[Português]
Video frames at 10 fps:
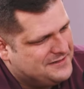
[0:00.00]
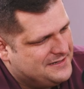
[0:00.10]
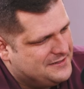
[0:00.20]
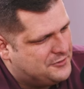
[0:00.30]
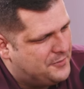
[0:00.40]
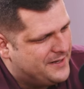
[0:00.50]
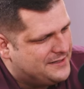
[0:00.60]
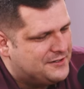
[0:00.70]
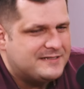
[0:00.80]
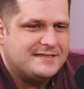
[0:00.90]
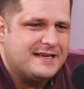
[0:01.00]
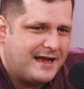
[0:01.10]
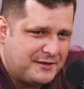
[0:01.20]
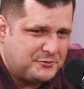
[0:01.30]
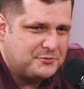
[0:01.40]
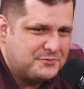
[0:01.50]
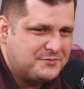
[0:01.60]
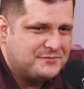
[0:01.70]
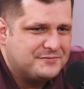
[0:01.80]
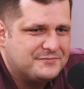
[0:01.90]
que cometeram esse ato
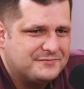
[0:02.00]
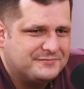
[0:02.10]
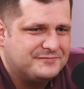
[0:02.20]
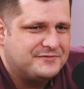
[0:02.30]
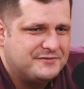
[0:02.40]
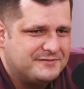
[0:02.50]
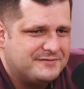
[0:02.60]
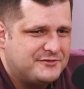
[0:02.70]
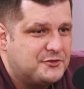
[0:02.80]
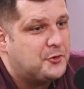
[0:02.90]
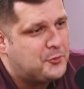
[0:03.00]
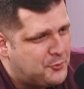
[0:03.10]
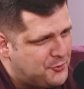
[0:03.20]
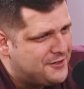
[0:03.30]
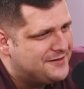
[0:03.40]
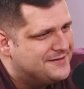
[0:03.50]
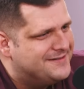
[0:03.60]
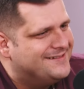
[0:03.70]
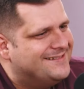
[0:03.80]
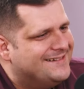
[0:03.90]
de loucura.
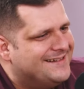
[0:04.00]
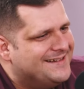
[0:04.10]
Não.